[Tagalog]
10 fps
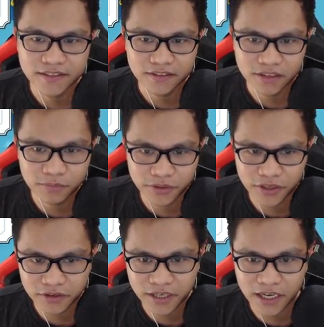The more
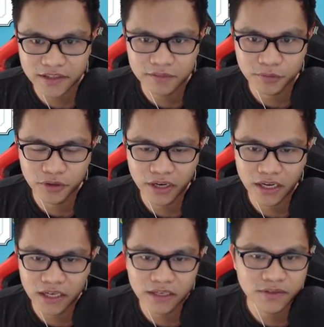you grind, the more
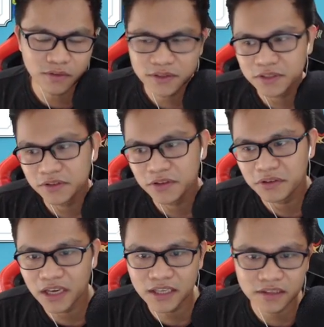uh, soulstone
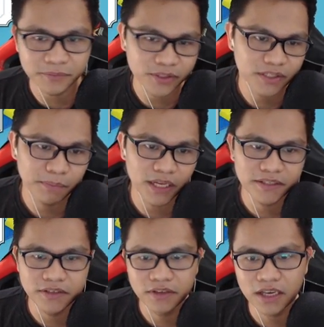you get, the more
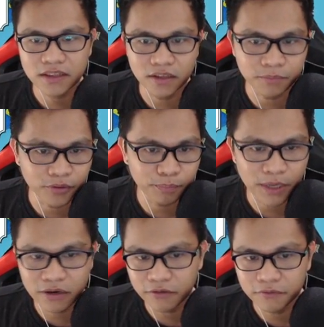spells you get, the more
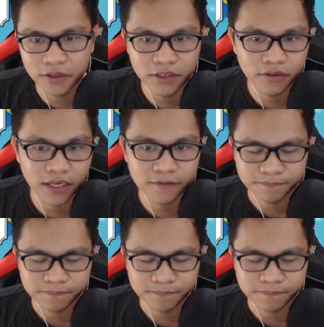powerful you get.